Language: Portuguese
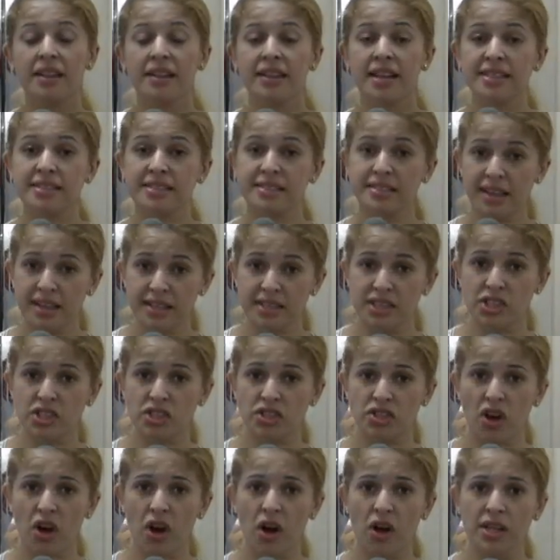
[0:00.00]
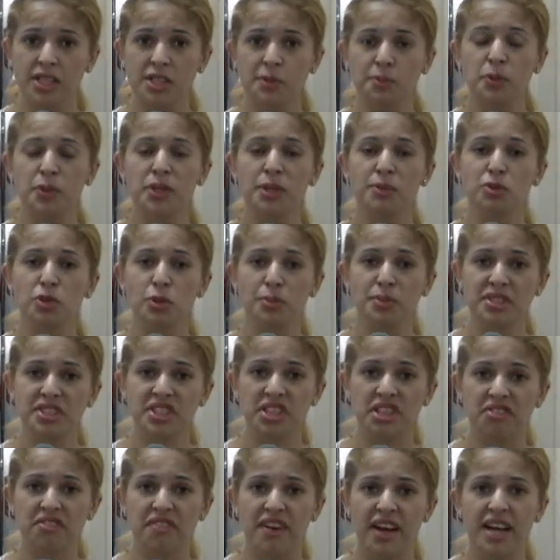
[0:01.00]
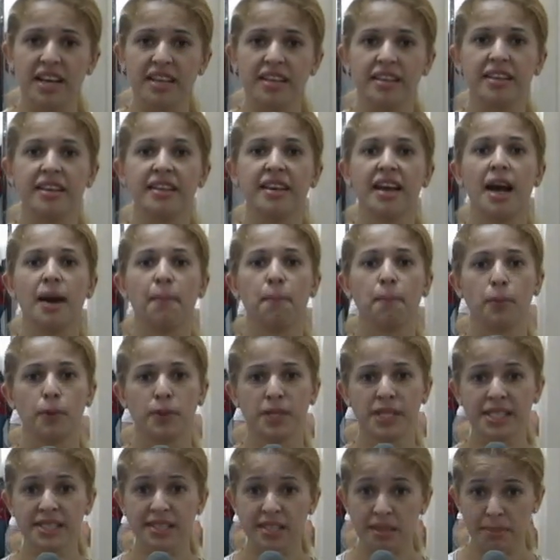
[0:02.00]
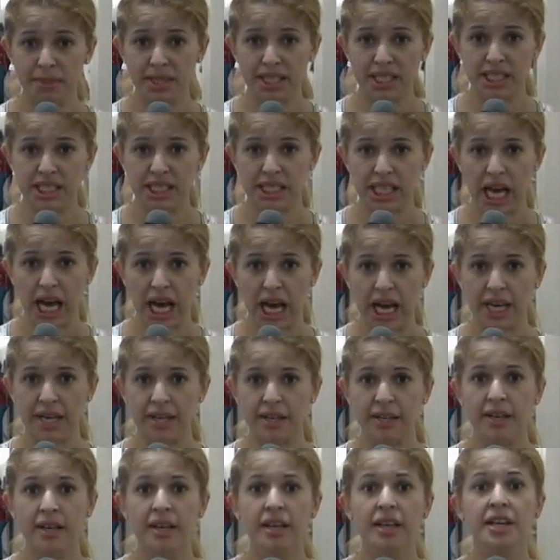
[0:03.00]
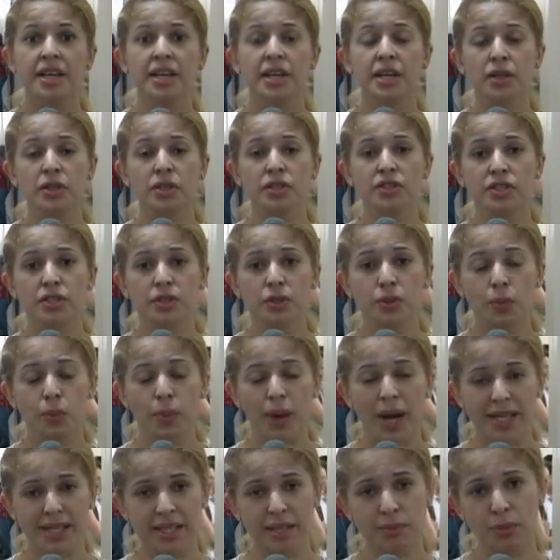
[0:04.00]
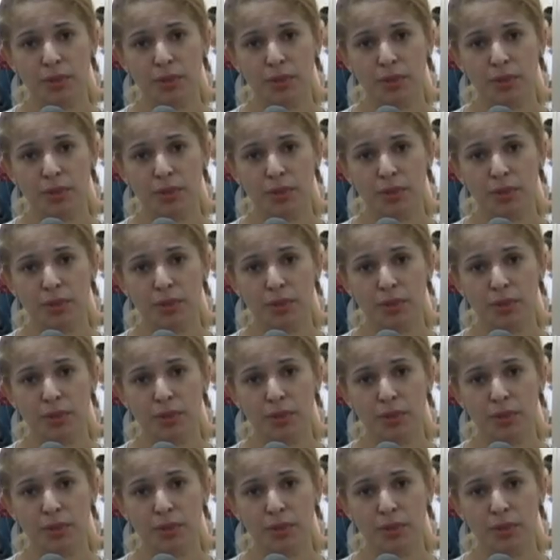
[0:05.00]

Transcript: Nas três escolas, podemos observar que há polícia militar e guarda